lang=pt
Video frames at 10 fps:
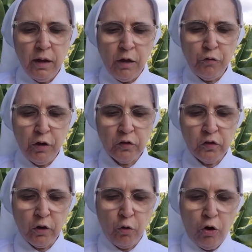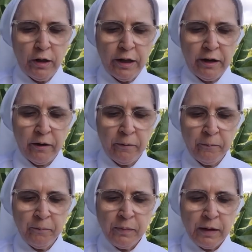em vossa cólera
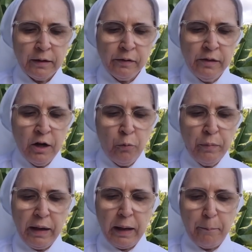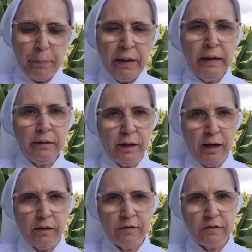não me
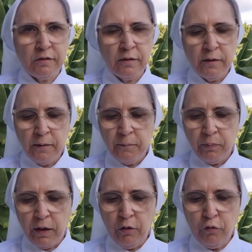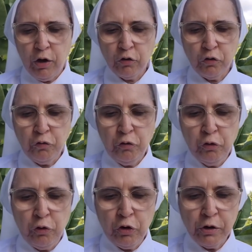repreendais, em vosso
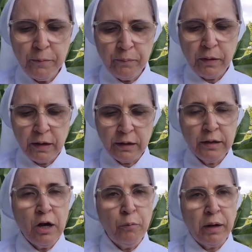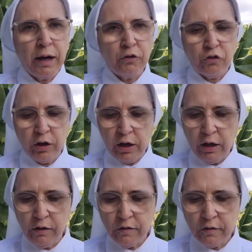furor não me
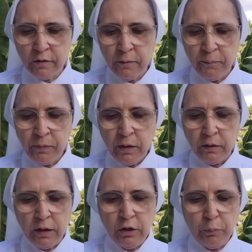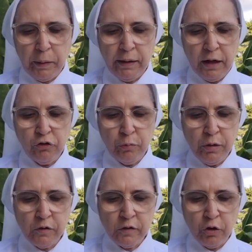castigueis. Tende piedade de
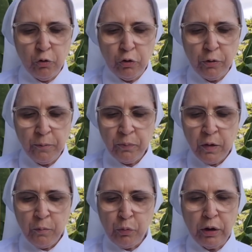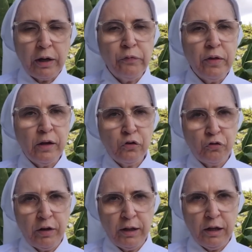mim, Senhor, porque
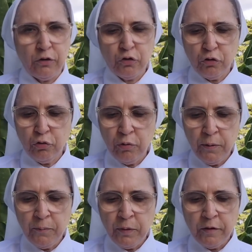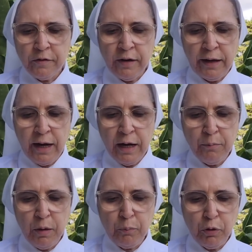desfaleço.
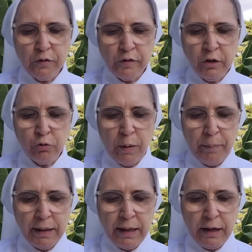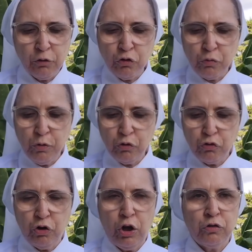Sarai-me, pois sinto abalados
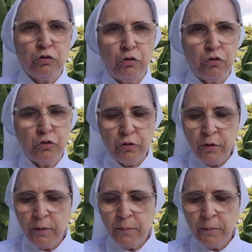meus ossos.